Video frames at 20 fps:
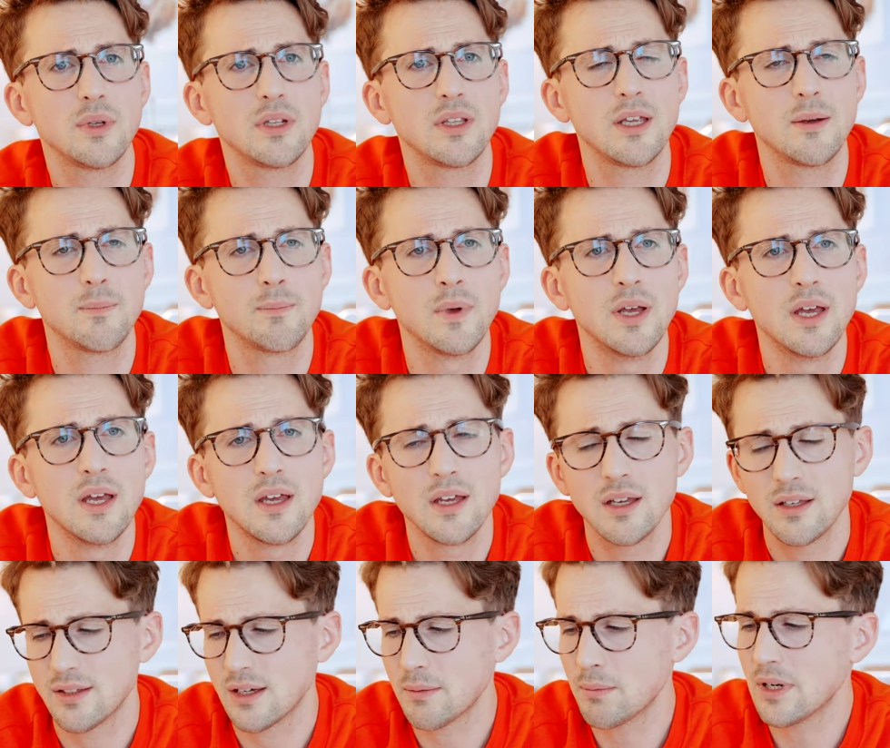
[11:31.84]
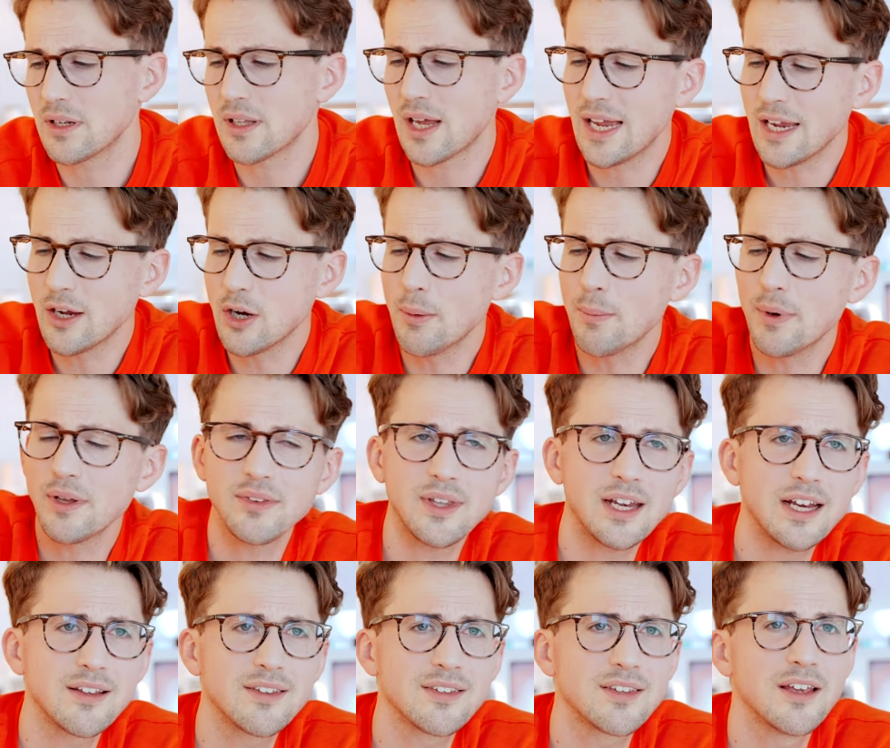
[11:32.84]
mit dem, sag mal
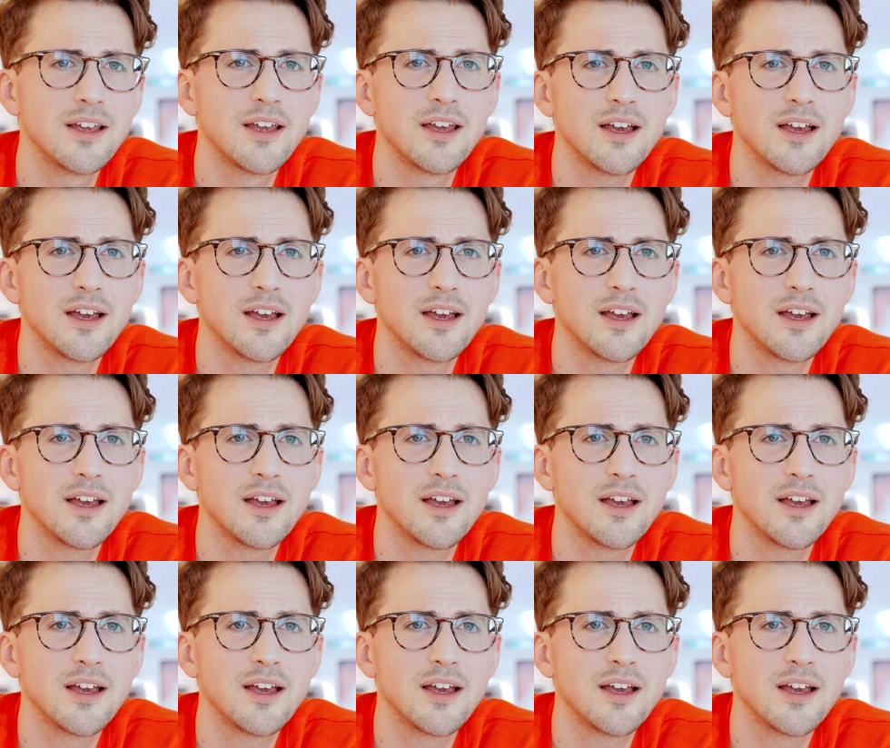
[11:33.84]
3,6